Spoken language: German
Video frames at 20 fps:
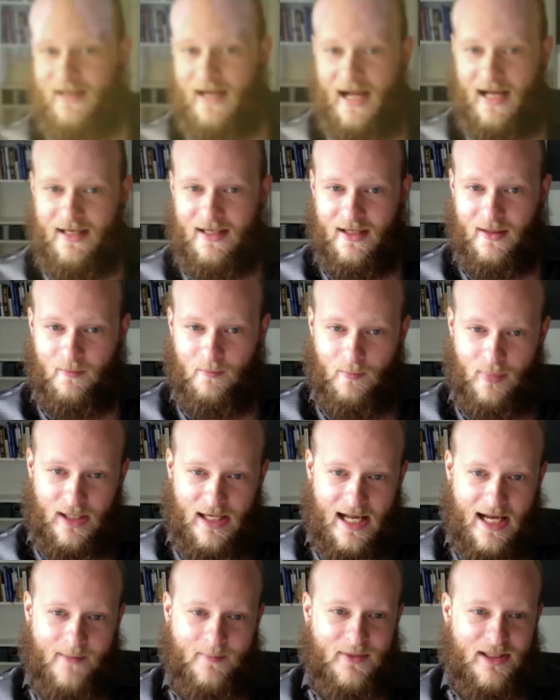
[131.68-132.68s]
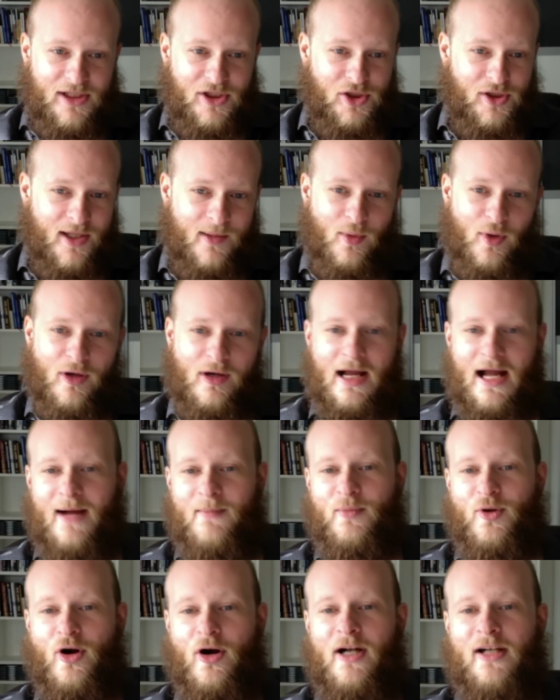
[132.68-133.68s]
allem bleibt die Stimmung
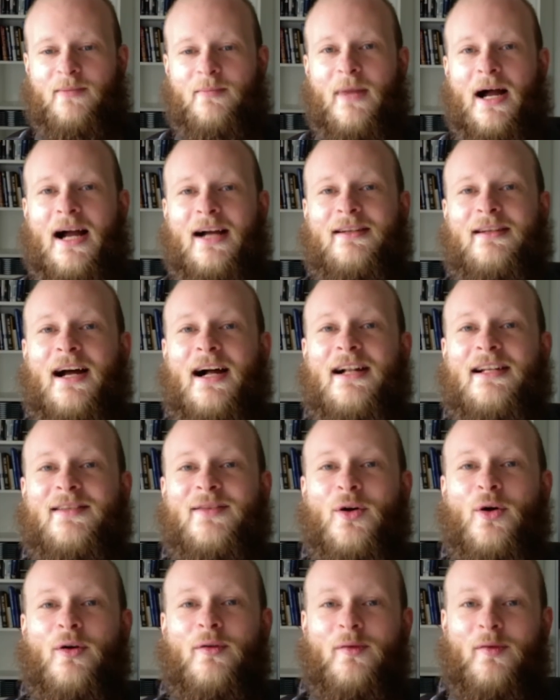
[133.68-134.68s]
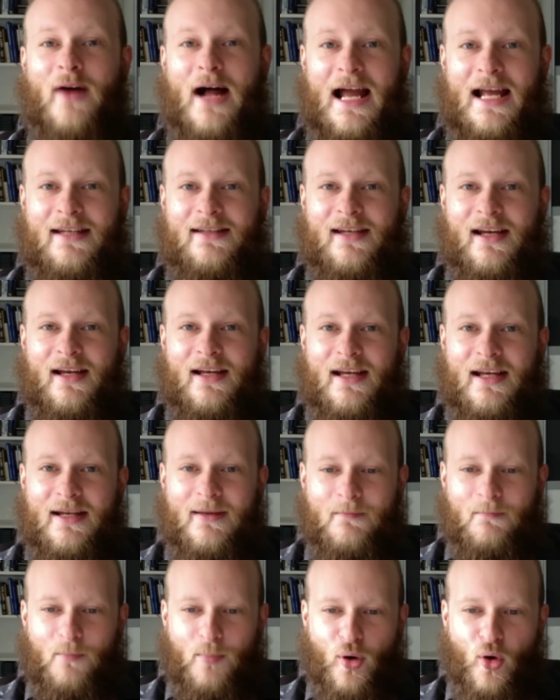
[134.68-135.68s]
am Goldmarkt also
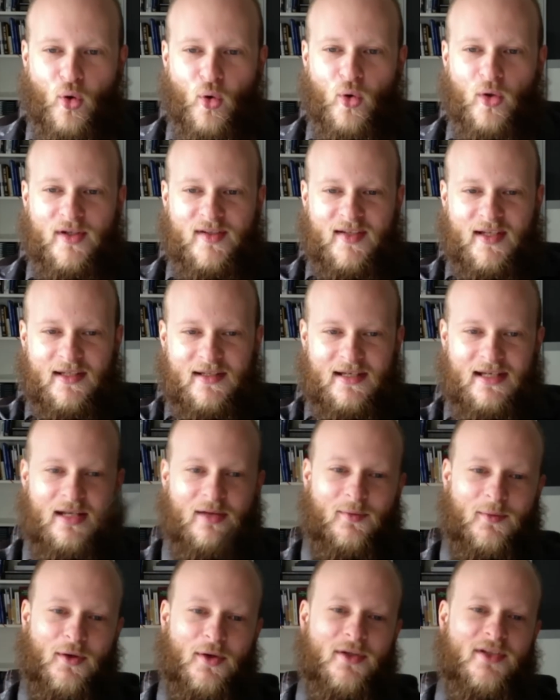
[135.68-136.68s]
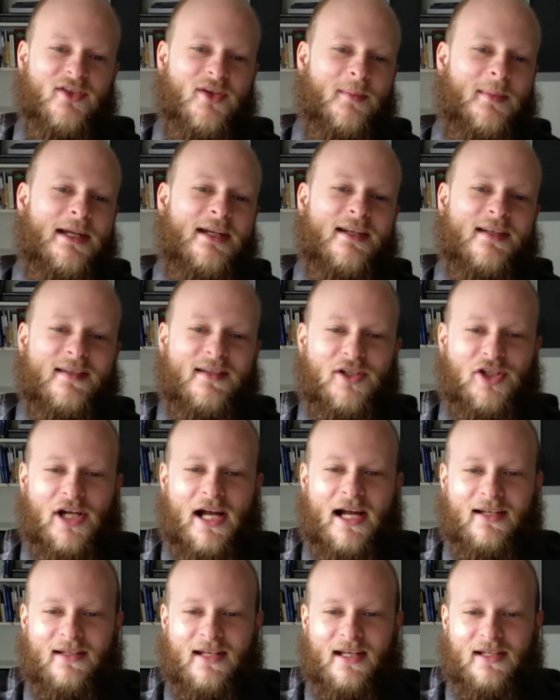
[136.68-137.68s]
weiterhin positiv und zumindest
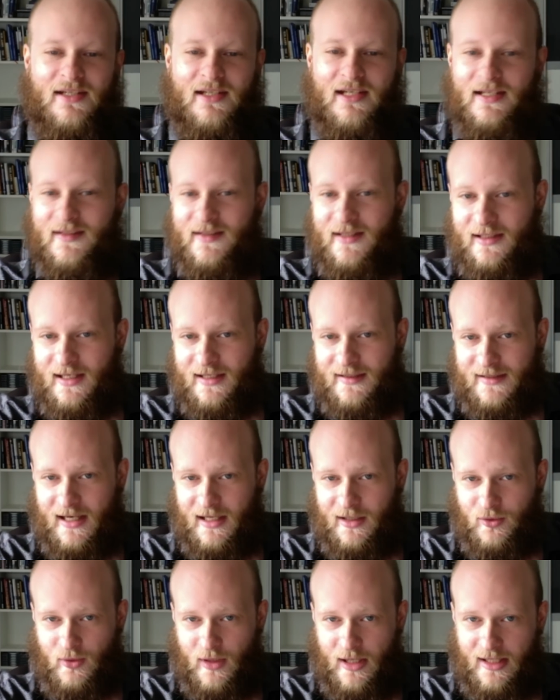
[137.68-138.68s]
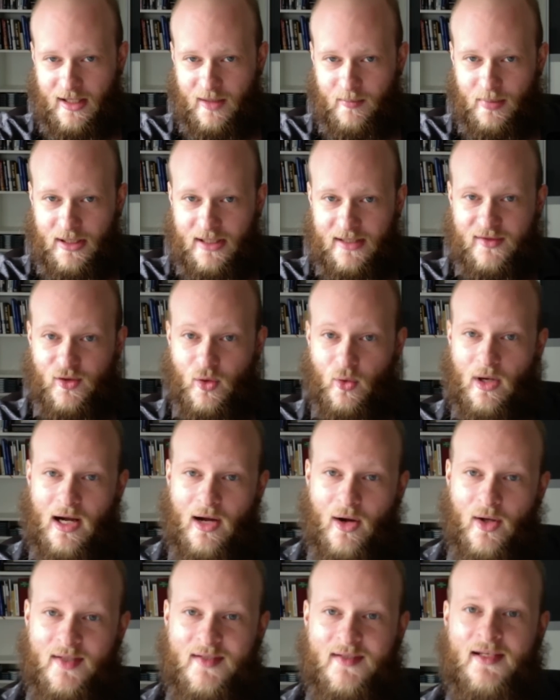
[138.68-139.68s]
charttechnisch sieht das aktuelle Bild so
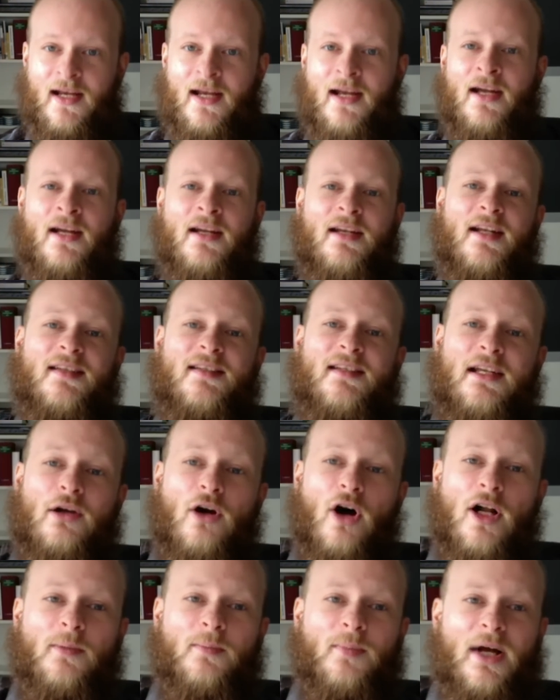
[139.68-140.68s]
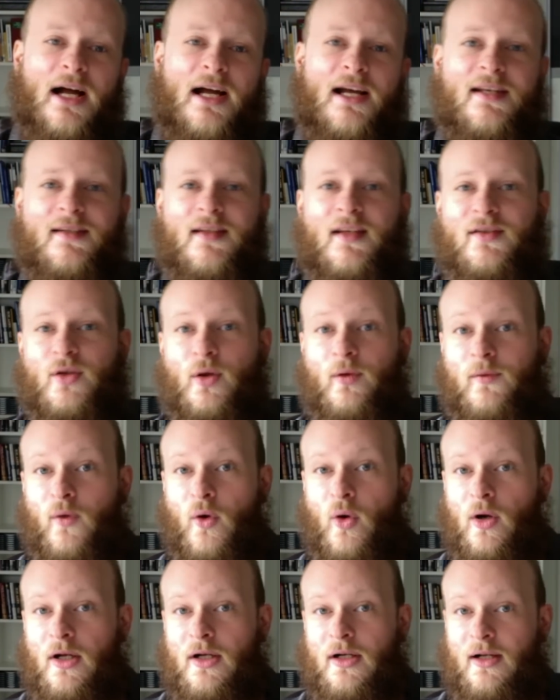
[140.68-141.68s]
aus, dass die Goldpreise
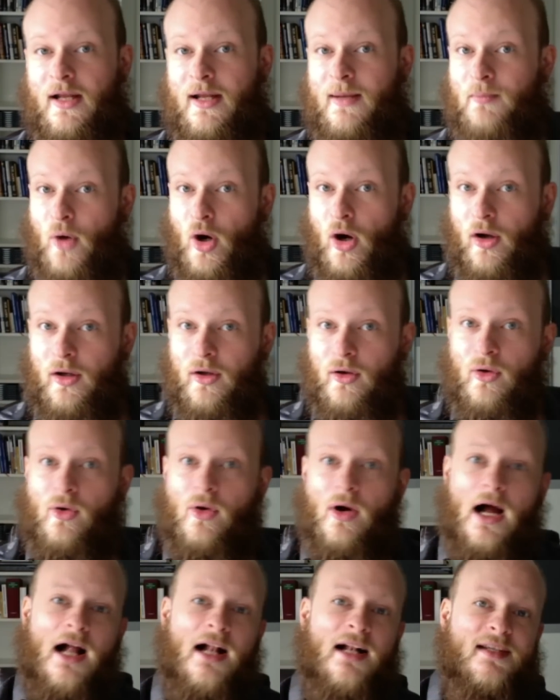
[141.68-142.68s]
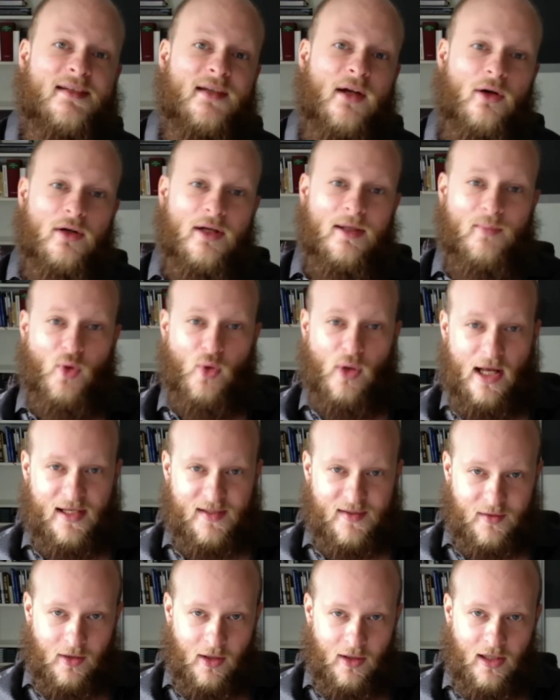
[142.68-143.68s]
sowohl im Euro als auch im
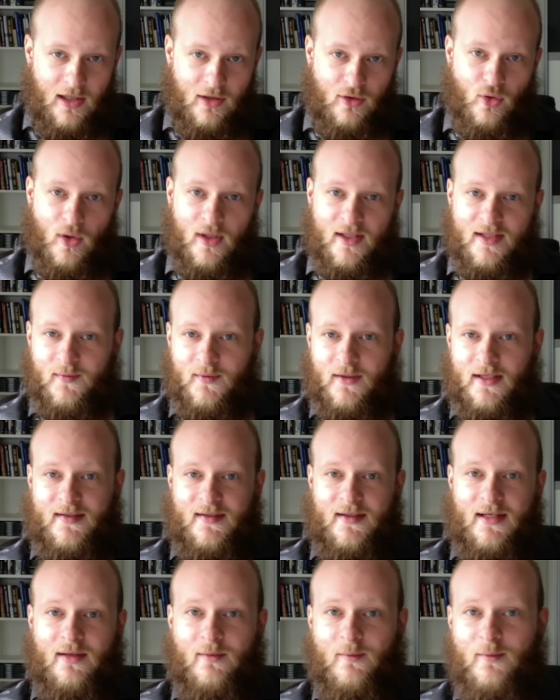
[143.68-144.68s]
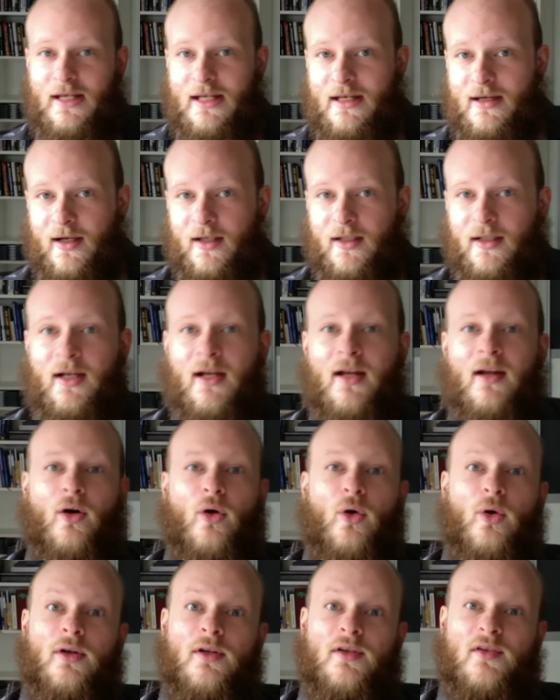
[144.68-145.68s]
US-Dollar kurzfristig wieder
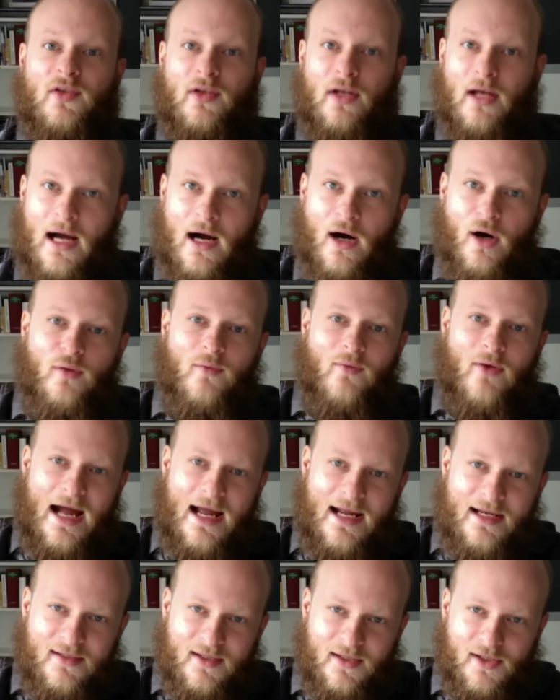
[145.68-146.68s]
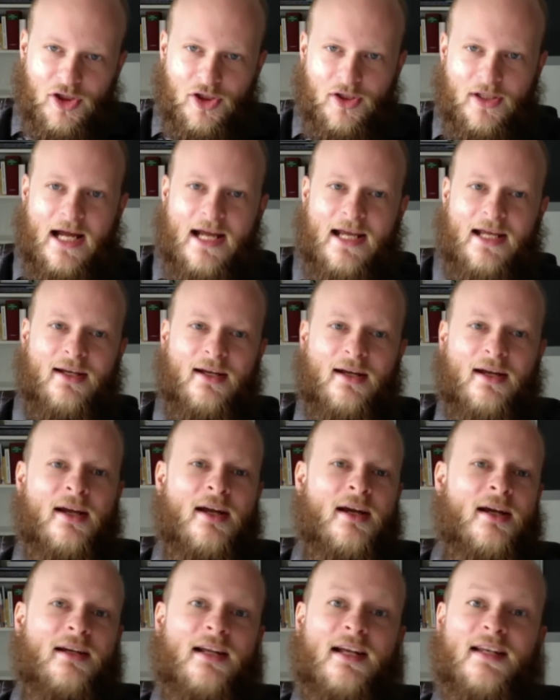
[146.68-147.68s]
und auch weiter steigen.
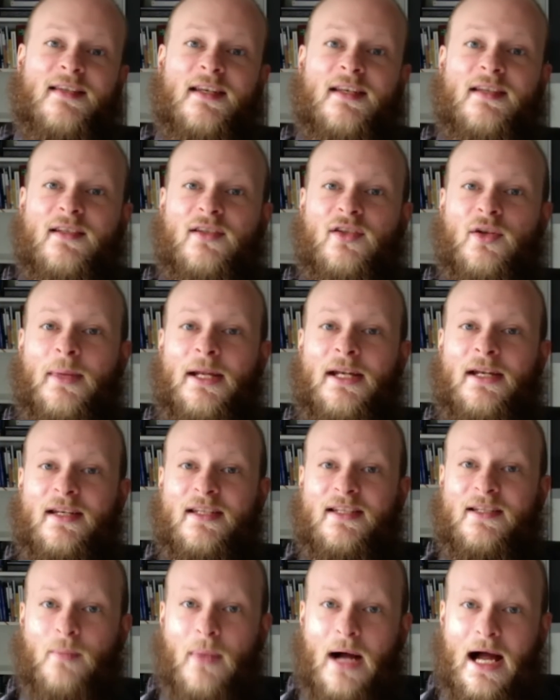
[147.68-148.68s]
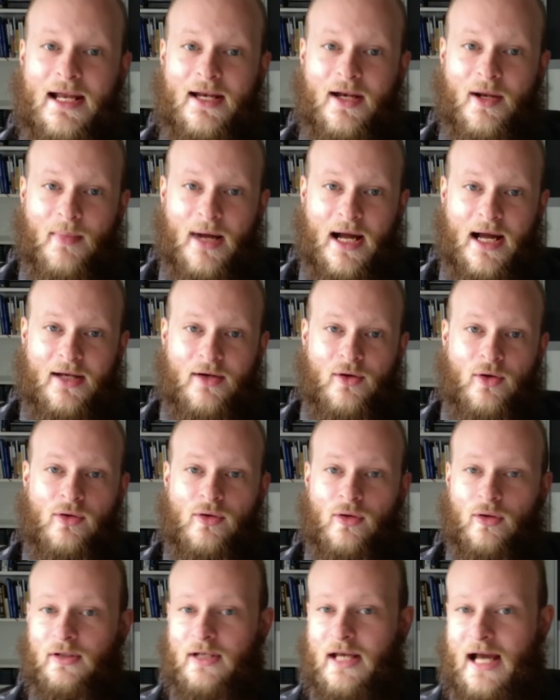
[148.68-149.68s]
Das ist zumindest meine Meinung
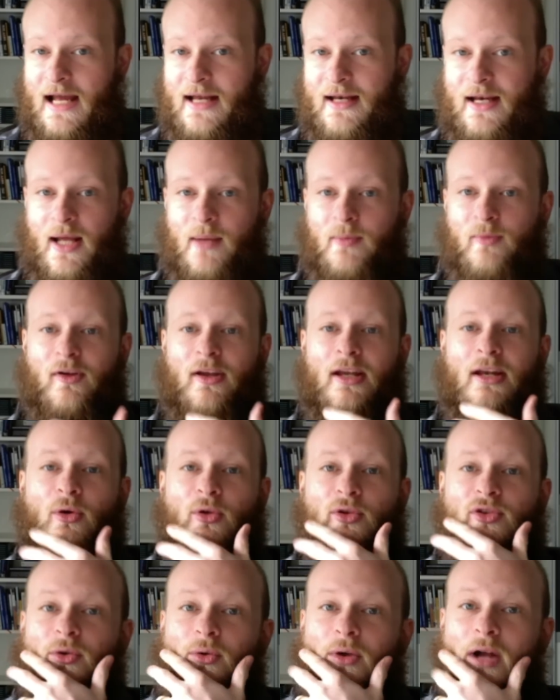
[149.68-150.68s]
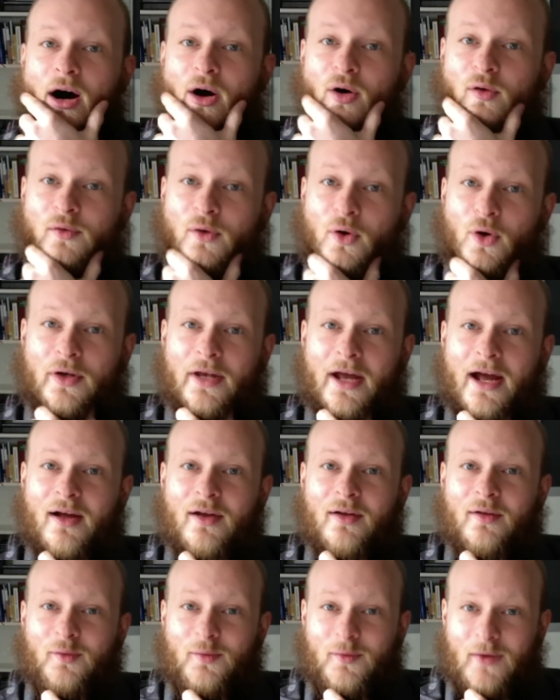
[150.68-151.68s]
und keine Empfehlung zu Kauf
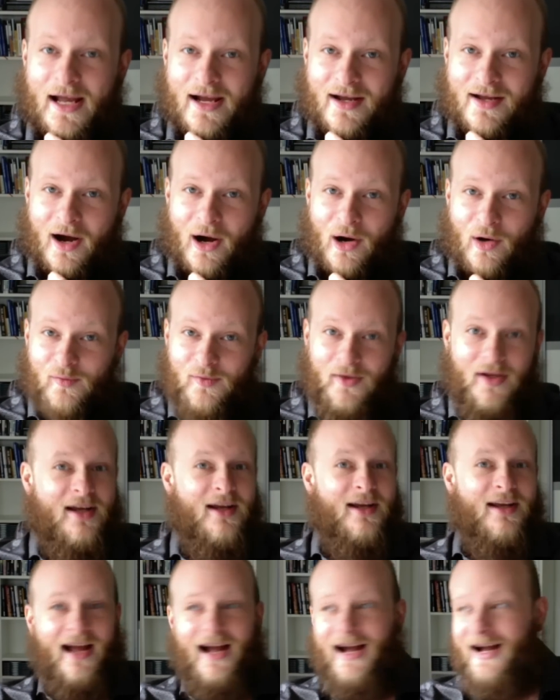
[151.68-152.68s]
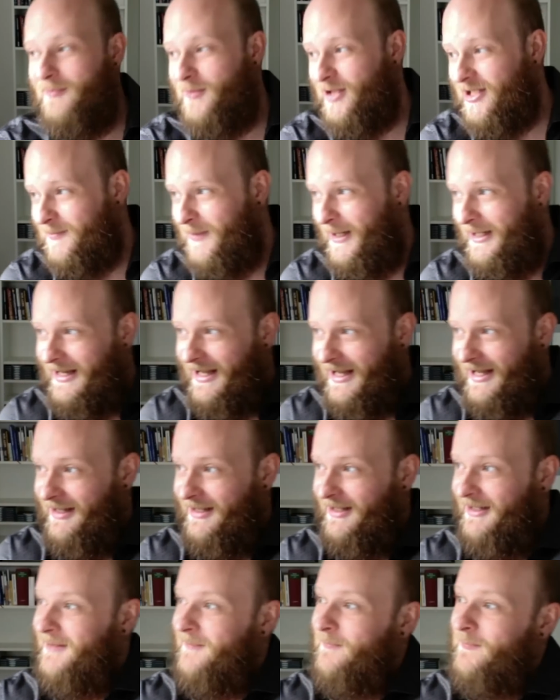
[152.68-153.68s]
oder Verkauf. Ja, muss man
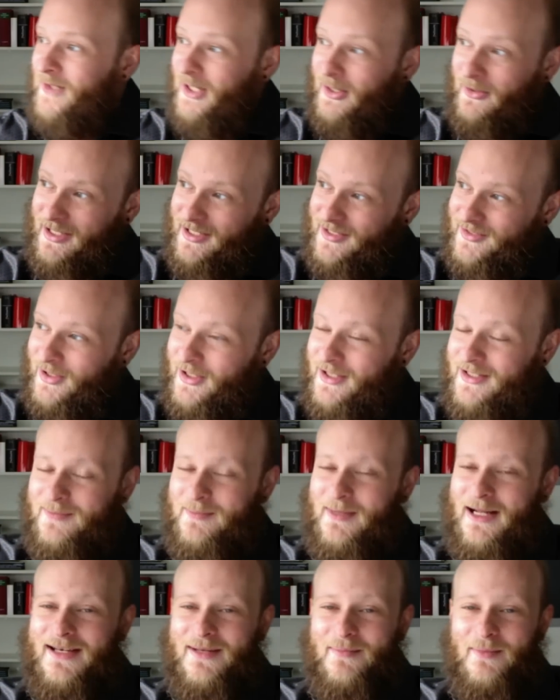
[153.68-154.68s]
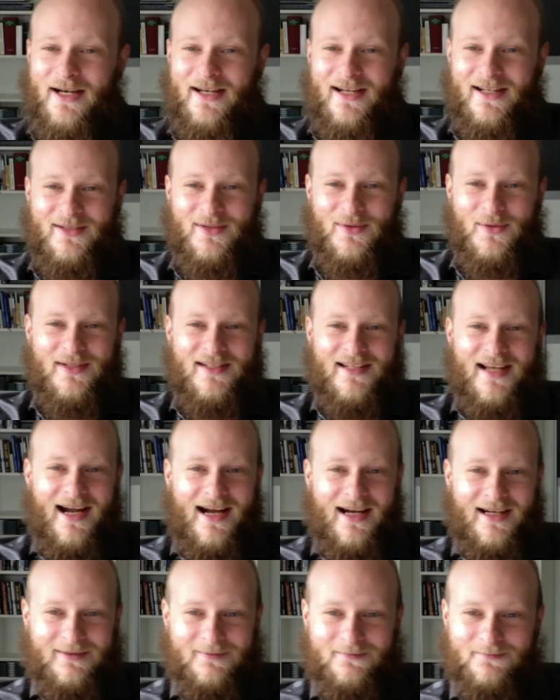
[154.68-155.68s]
ja oder sollte man immer dazu
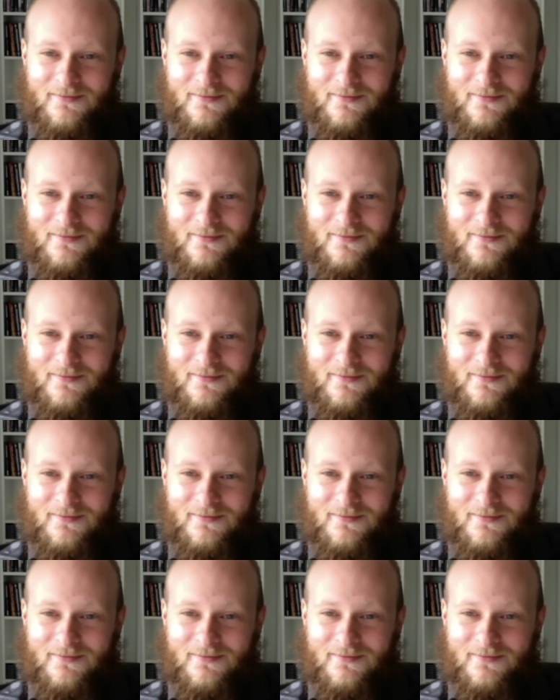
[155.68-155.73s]
sagen.